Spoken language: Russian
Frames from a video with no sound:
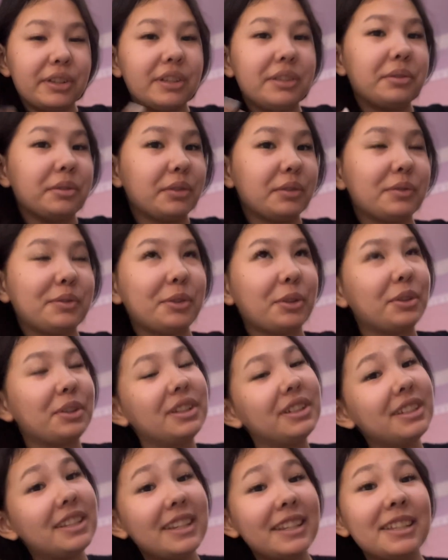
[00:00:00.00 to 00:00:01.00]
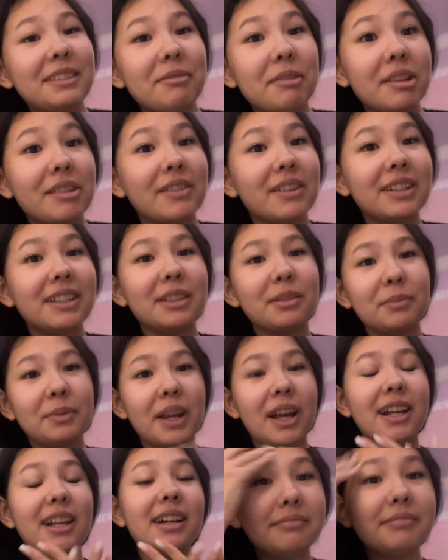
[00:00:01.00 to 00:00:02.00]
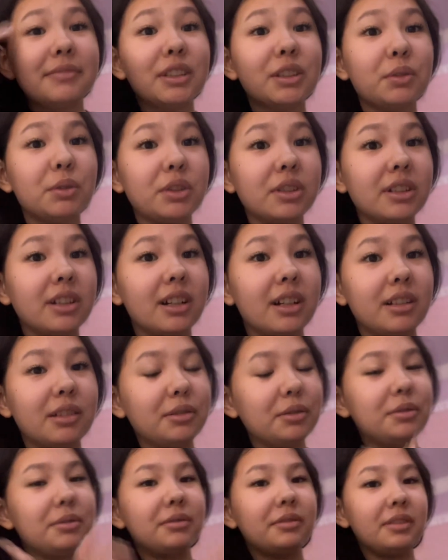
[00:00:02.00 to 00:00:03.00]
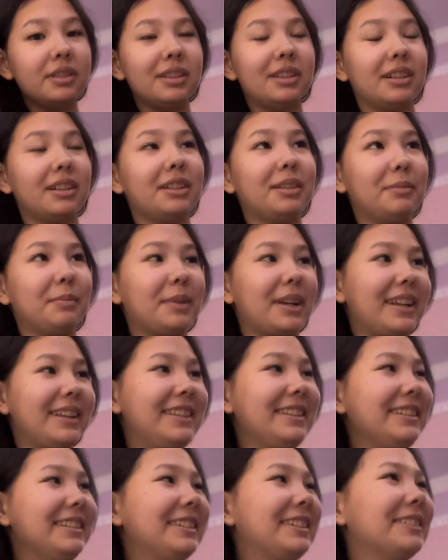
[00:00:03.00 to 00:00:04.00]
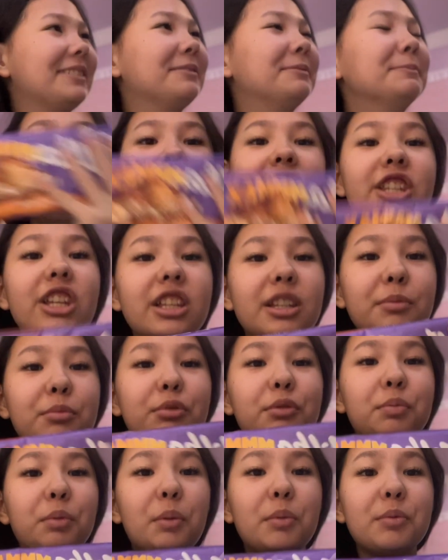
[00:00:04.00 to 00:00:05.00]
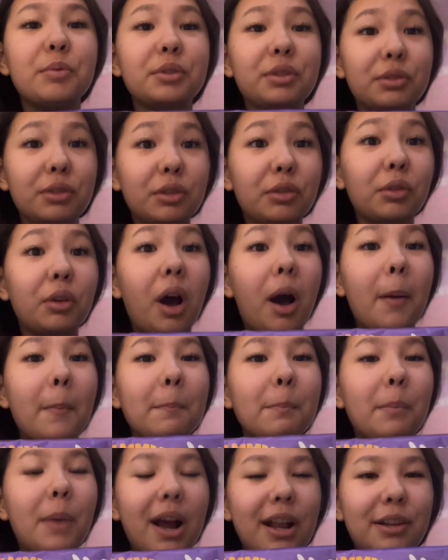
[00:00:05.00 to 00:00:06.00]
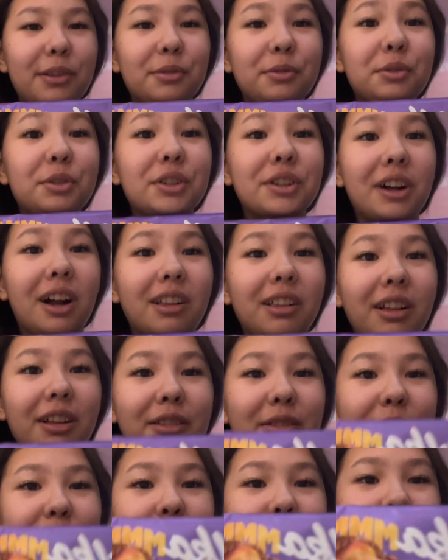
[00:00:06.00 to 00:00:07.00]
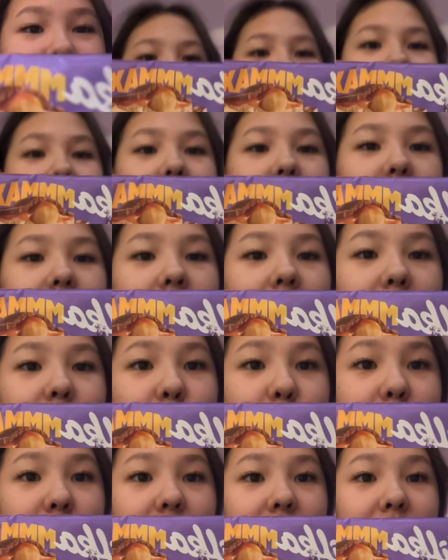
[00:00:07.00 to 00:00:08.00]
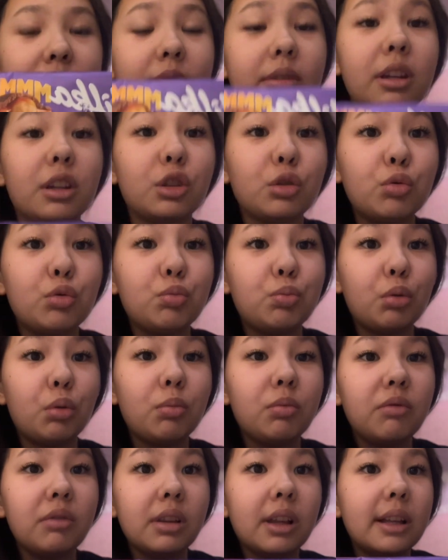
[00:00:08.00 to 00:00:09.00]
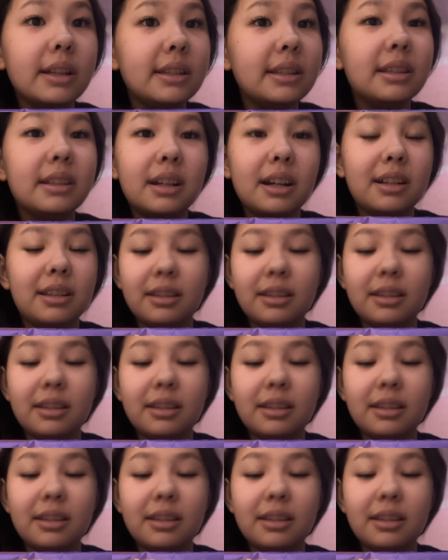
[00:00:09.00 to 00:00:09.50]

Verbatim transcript: Сегодня вторник, 31 октября. Сегодня Хэллоуин. Всех с праздником. И сейчас я буду пробовать эту амбальную шоколадку. Короче, я такую пробовала один раз.